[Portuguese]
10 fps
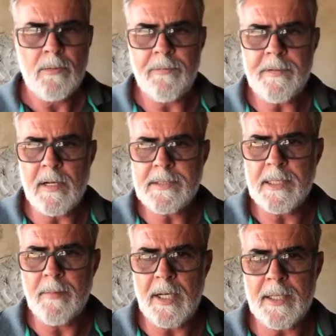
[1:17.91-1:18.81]
no final de
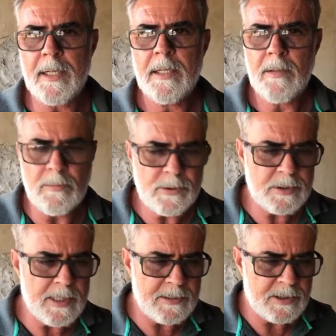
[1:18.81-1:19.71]
semana, vamos
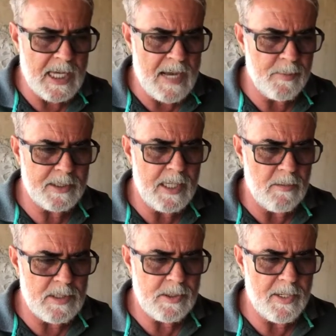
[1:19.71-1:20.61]
tá, sábado até
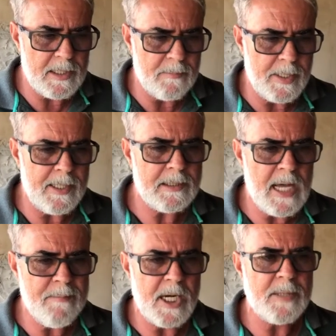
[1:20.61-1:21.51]
11 horas da manhã,
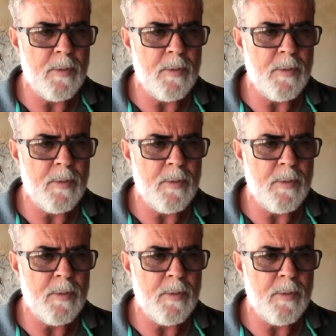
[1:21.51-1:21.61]
tá aberto.